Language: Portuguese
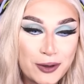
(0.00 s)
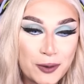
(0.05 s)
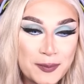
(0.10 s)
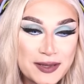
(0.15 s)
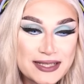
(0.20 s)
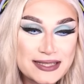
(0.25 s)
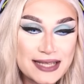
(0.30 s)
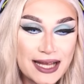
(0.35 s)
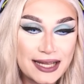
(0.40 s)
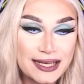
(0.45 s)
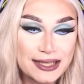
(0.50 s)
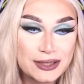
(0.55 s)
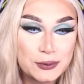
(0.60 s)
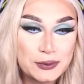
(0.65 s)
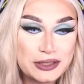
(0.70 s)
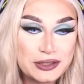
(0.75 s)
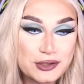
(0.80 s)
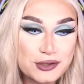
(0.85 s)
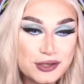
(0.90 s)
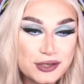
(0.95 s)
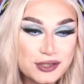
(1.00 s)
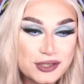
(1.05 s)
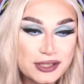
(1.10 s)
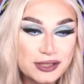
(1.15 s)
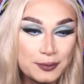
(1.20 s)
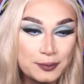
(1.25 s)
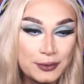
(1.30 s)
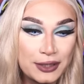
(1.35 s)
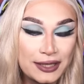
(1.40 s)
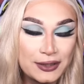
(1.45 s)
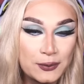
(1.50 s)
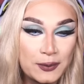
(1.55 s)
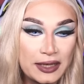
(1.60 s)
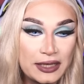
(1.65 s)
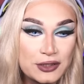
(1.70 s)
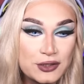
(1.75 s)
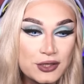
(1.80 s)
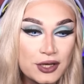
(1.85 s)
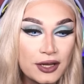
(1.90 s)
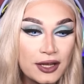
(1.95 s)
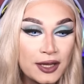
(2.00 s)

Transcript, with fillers: começar na Twitch, gente, que mulher doente.